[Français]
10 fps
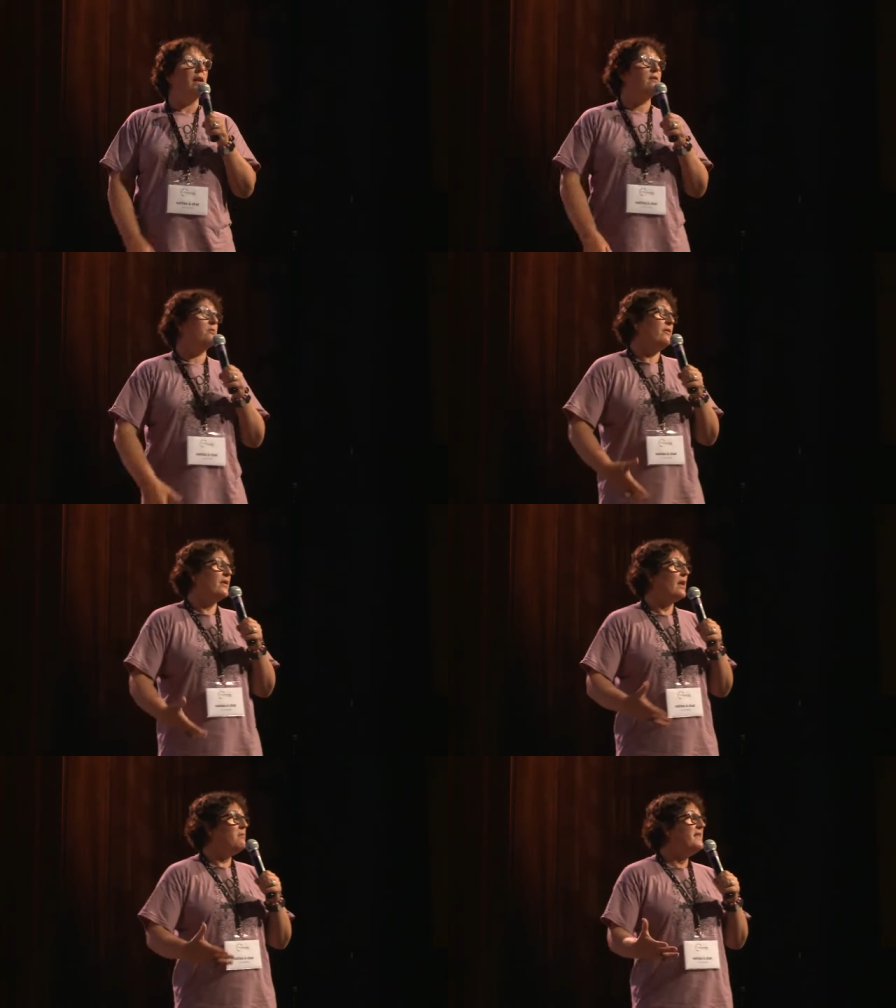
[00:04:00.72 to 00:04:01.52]
par exemple. Ça
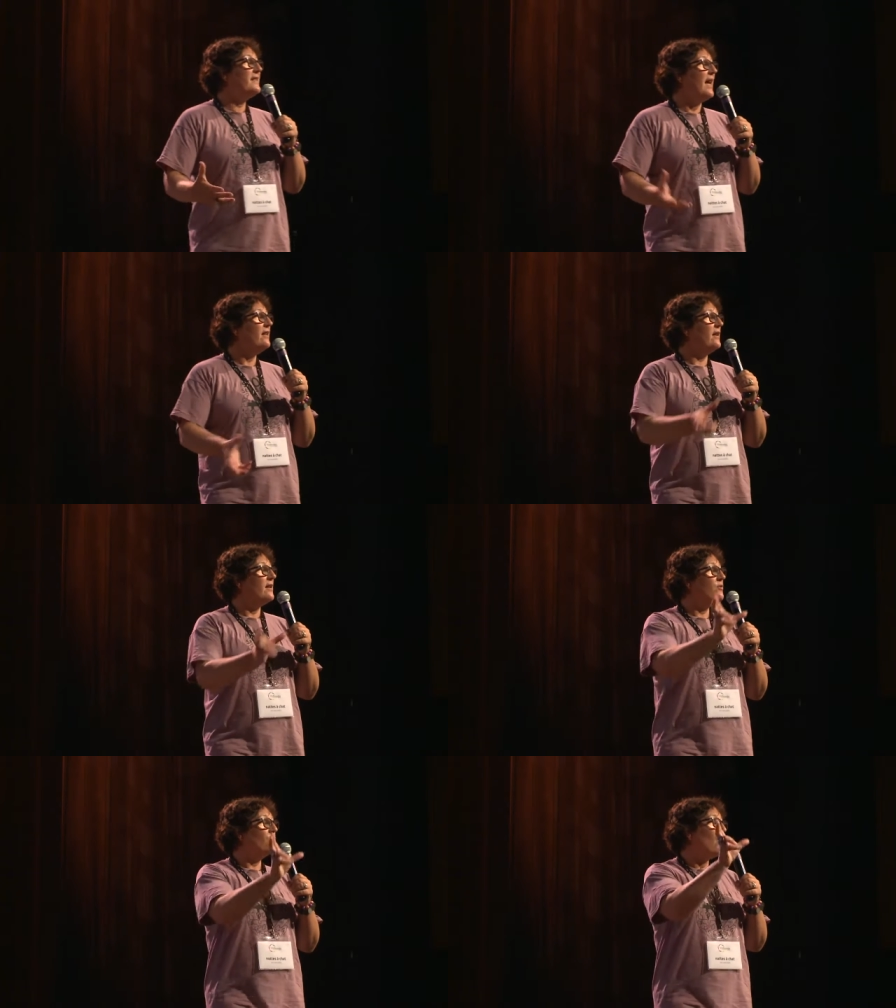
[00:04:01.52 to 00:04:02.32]
fait très bizarre,
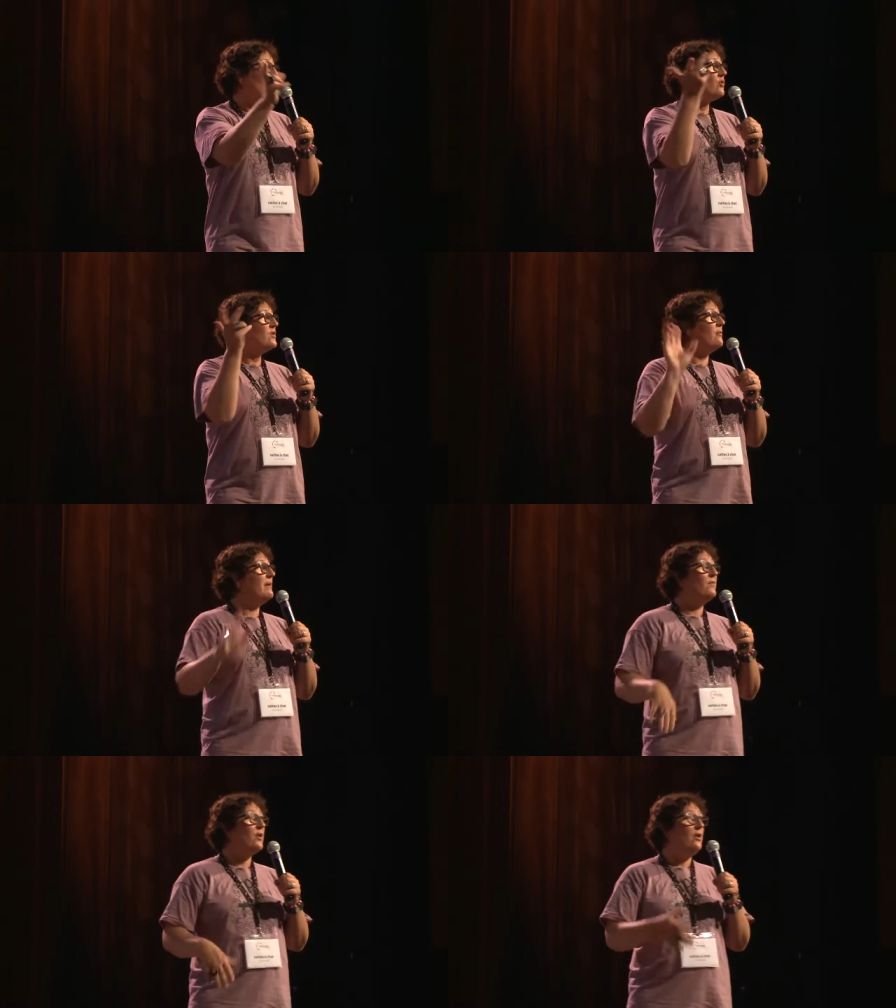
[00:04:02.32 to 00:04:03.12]
elles sont trois choses en
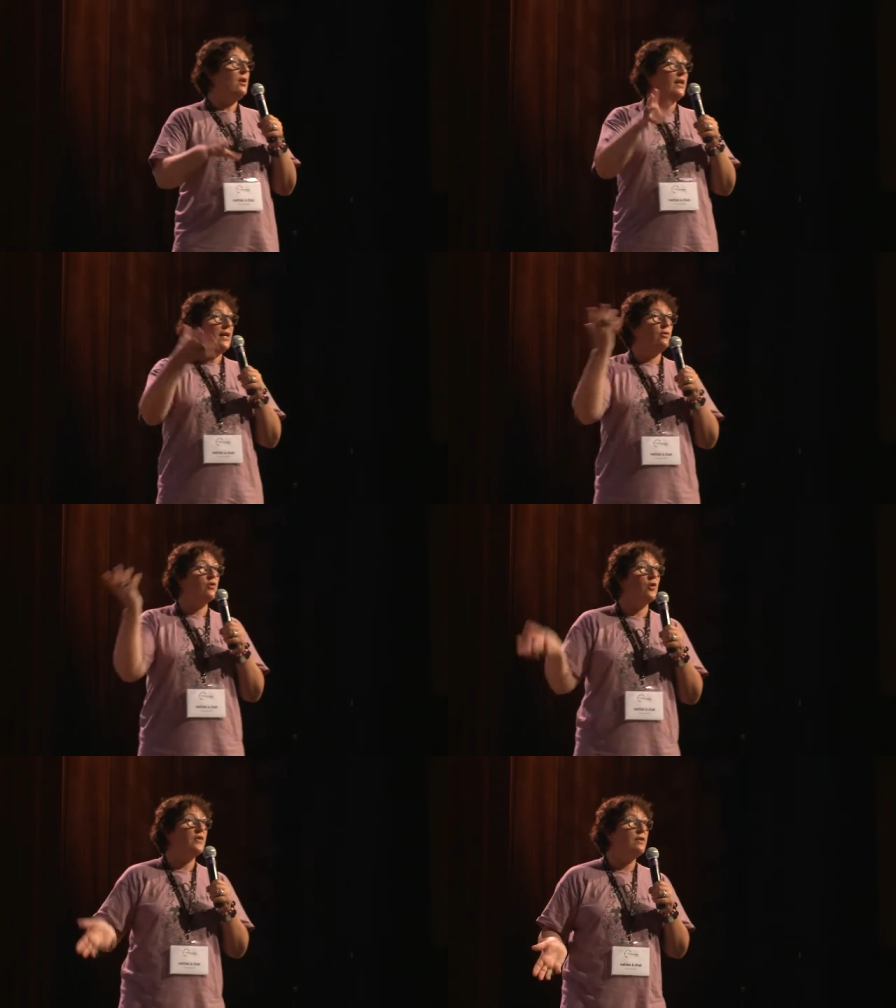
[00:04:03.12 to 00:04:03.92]
même temps et
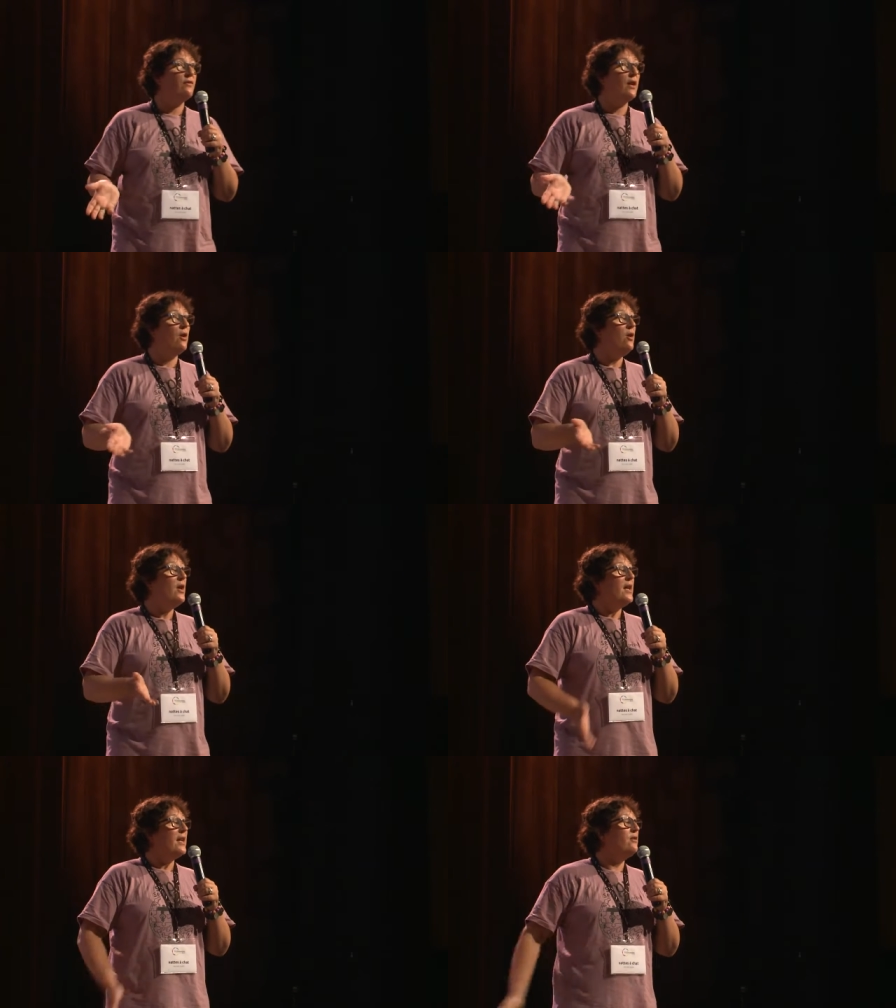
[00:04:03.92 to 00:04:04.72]
de genres différents.
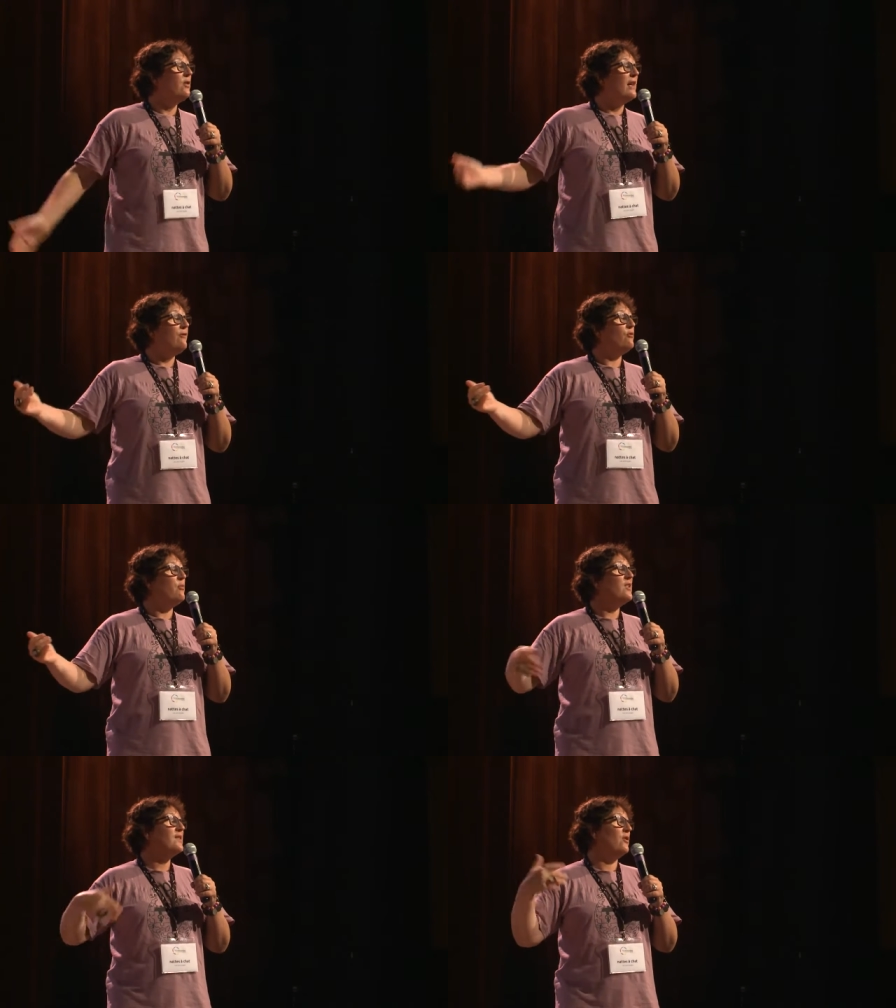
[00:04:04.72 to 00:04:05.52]
Et dans
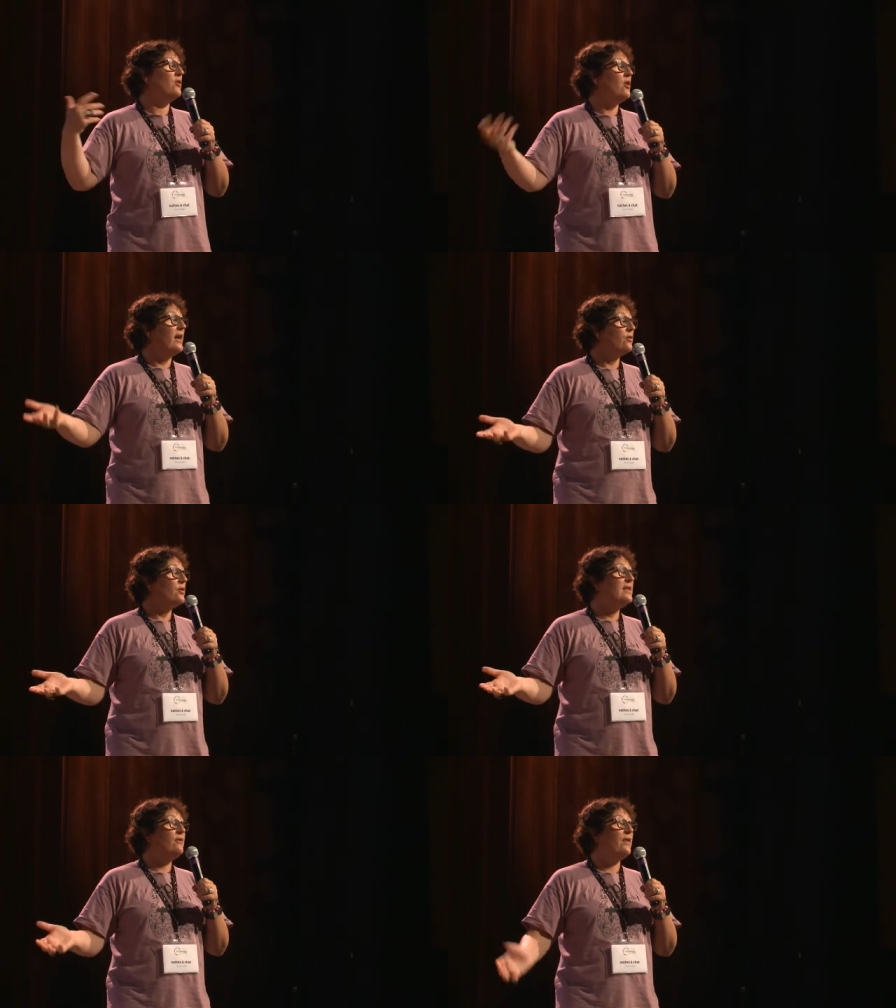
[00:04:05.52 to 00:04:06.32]
l'infobox, encore un
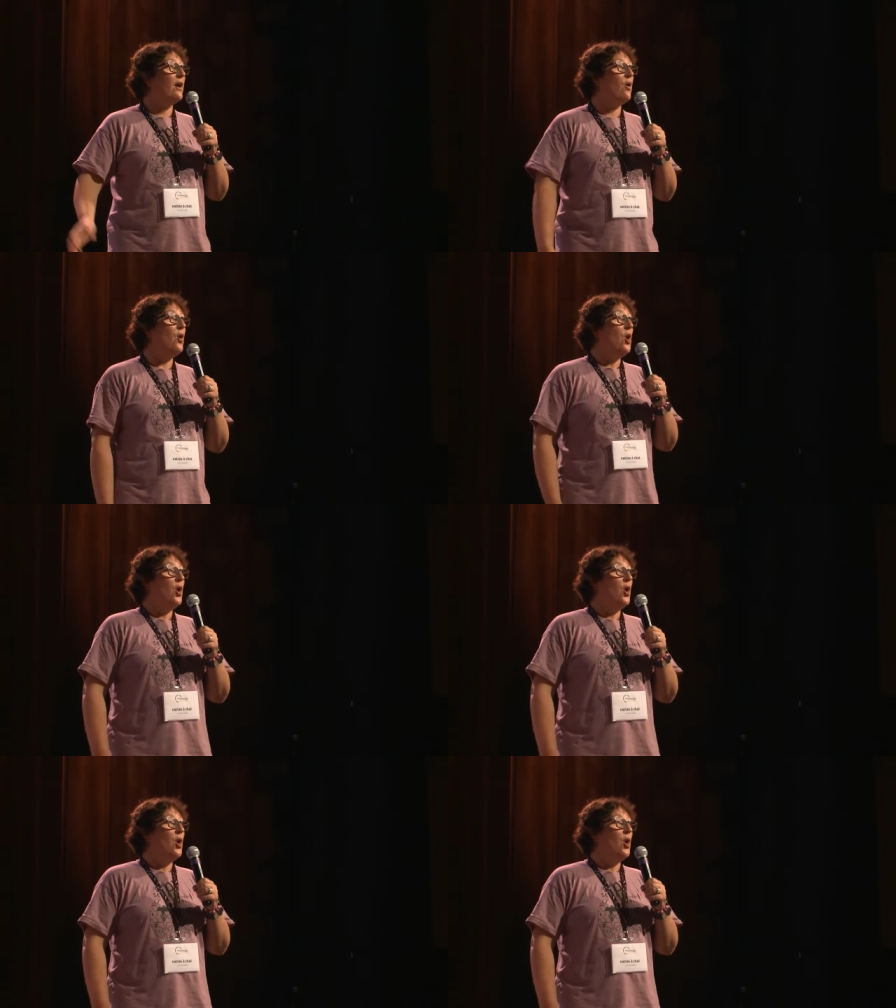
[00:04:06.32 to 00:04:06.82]
truc différent.